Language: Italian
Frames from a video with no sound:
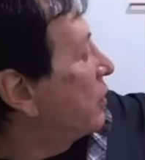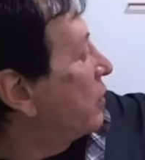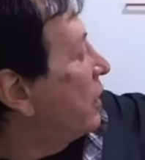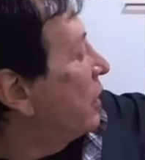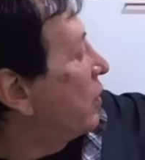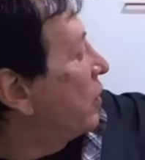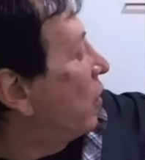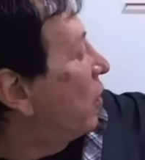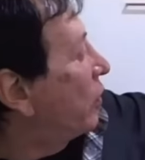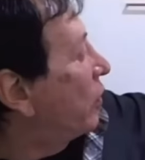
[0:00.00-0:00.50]
di
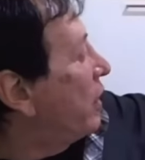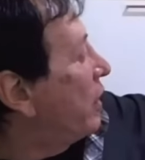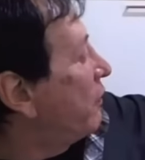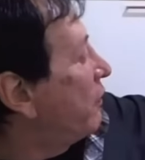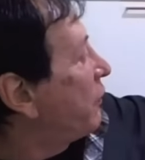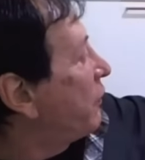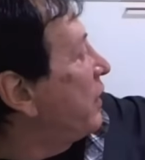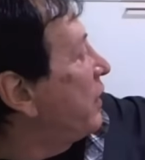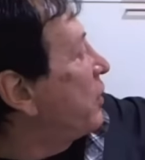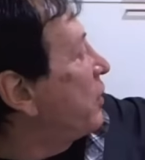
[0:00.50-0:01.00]

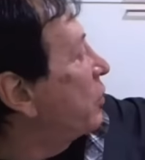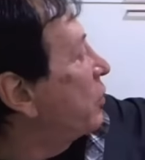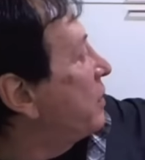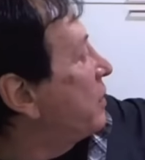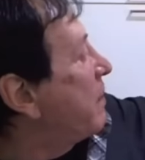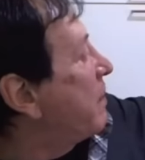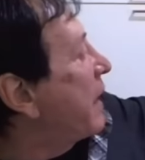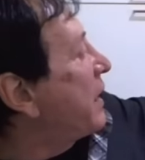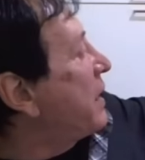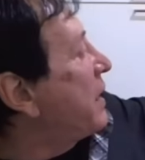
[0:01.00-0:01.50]
Erode, figlio di
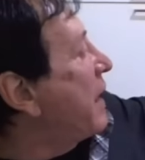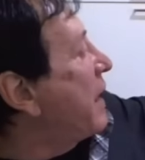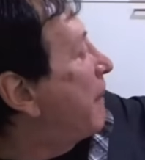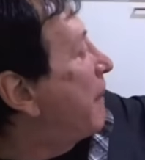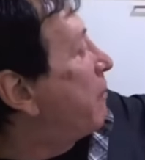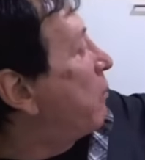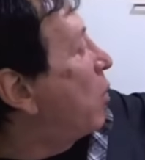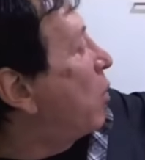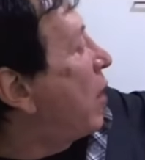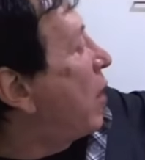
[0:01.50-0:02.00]
Maria
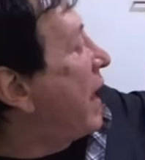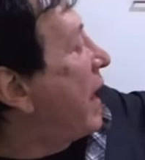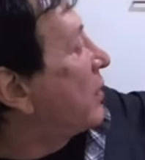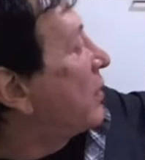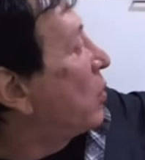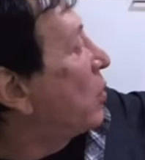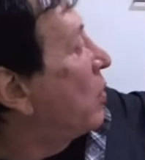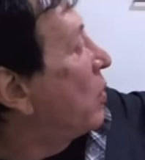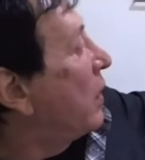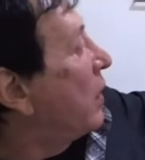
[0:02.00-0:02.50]

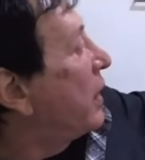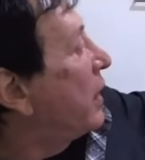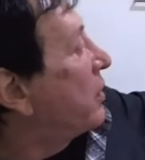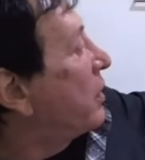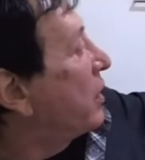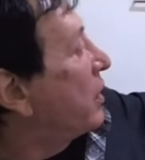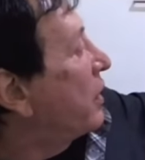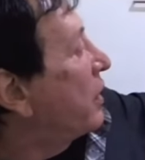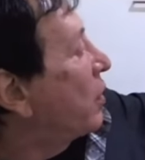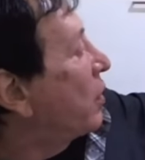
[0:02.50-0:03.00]
Boeto e
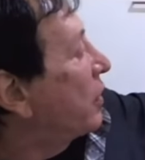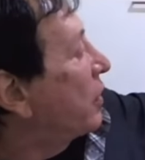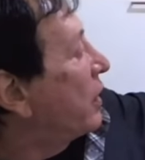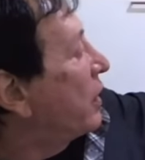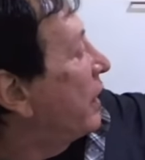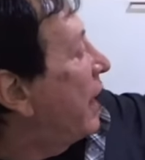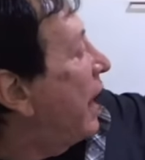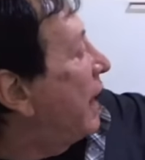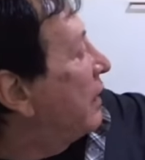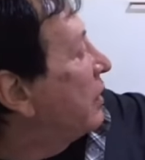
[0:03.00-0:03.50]
dell'Erode del
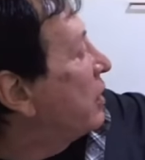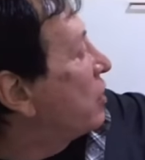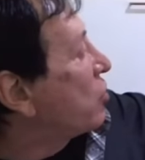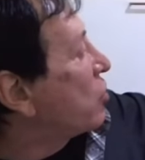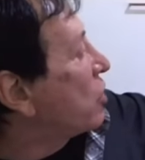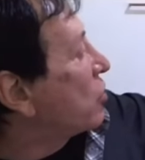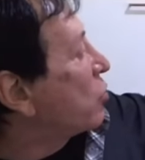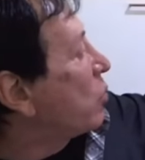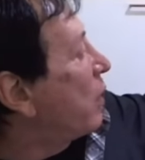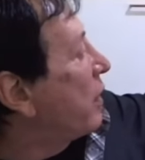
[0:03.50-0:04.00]
Grande,
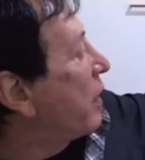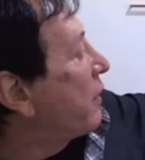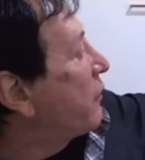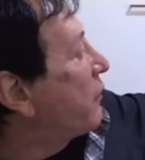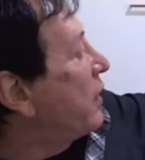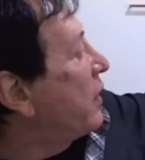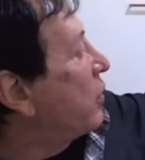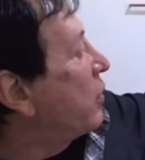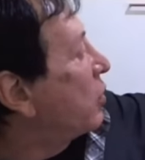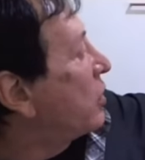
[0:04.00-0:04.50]
Gesù era
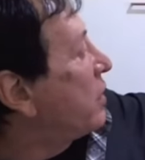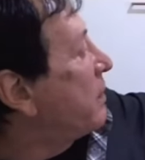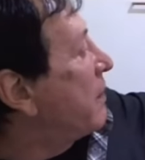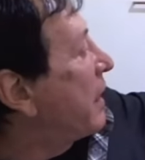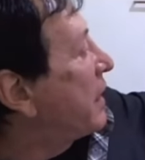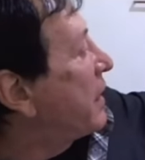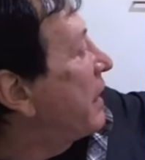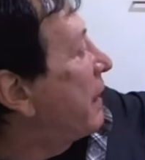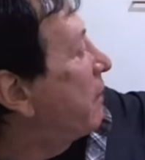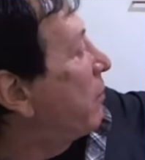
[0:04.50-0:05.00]
figlio di
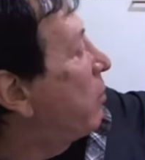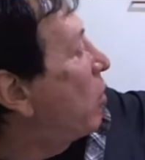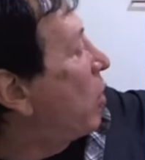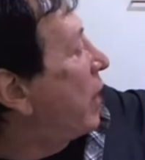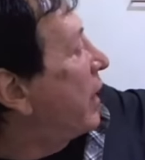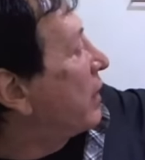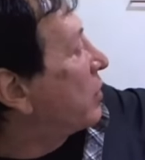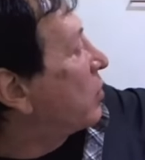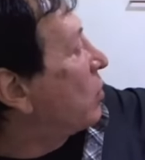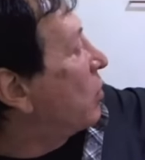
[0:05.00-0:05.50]
Maria
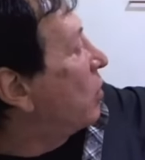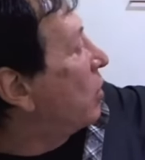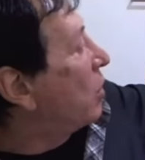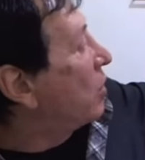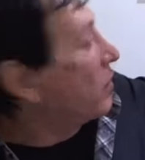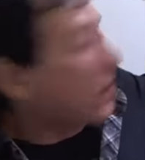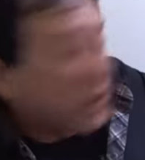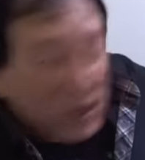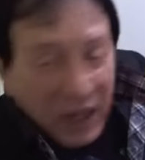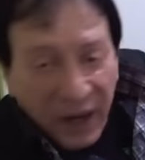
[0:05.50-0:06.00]
Boeto
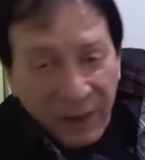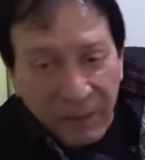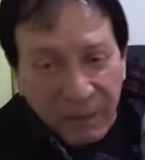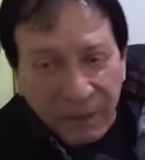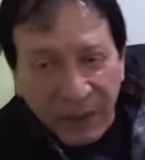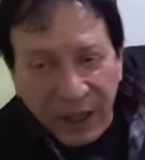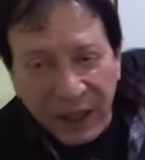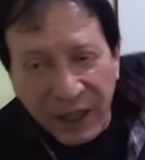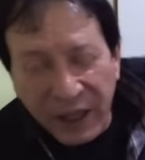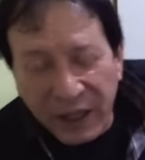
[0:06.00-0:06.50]

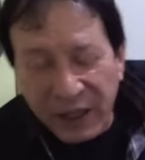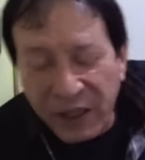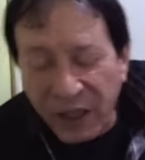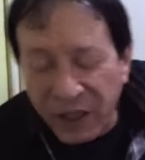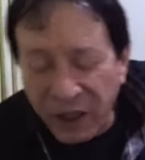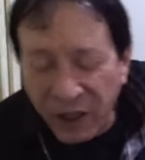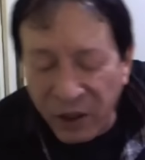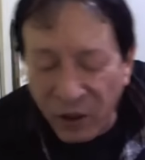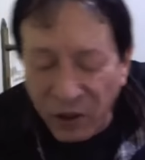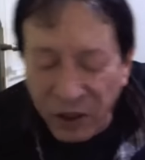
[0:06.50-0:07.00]
sempre e
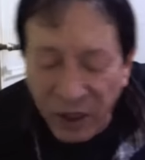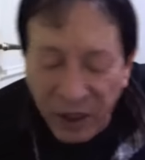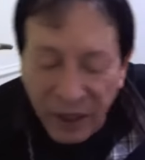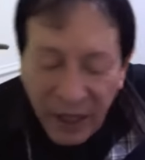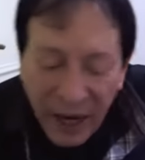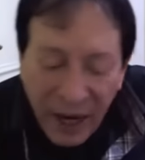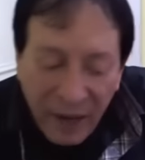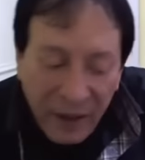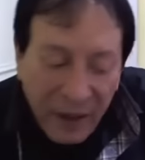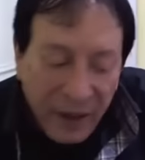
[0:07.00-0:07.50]
dell'Erode del
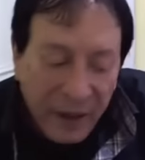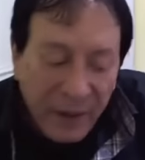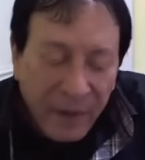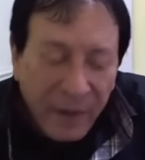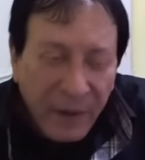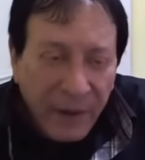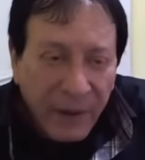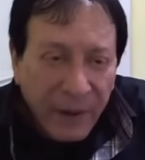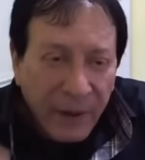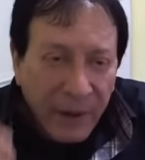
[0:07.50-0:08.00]
Grande
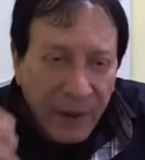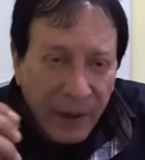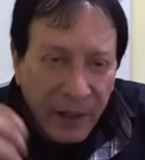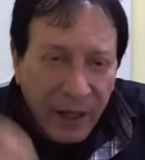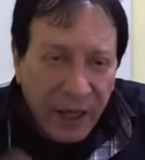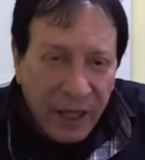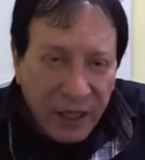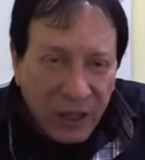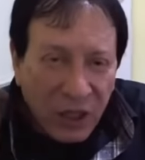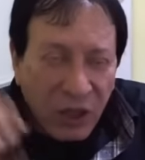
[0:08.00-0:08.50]

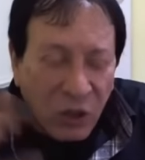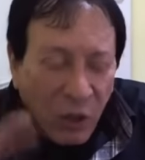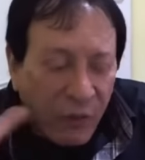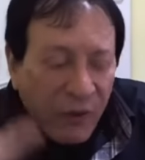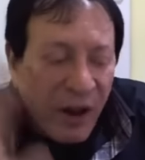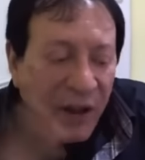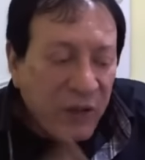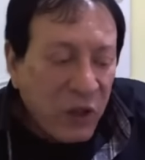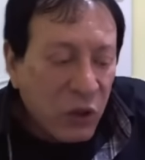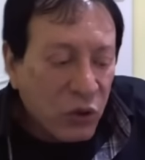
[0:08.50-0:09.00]
e Tito
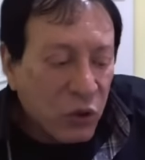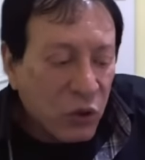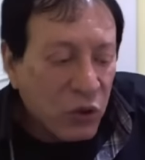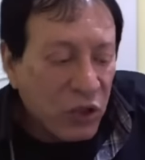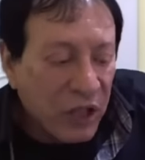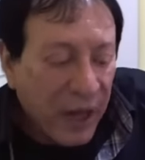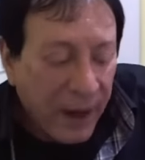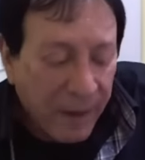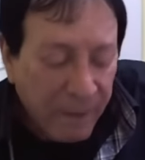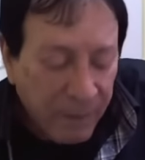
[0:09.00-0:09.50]
Flavio
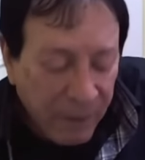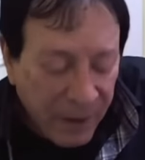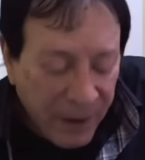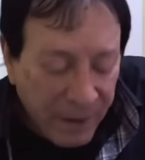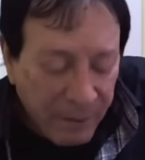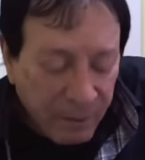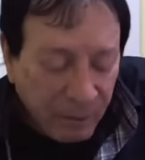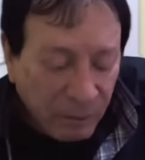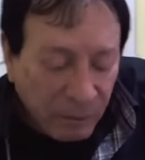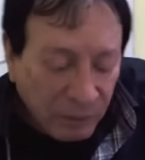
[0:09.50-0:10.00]

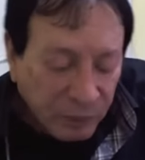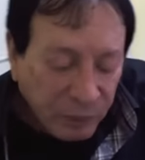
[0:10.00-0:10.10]
Giuseppe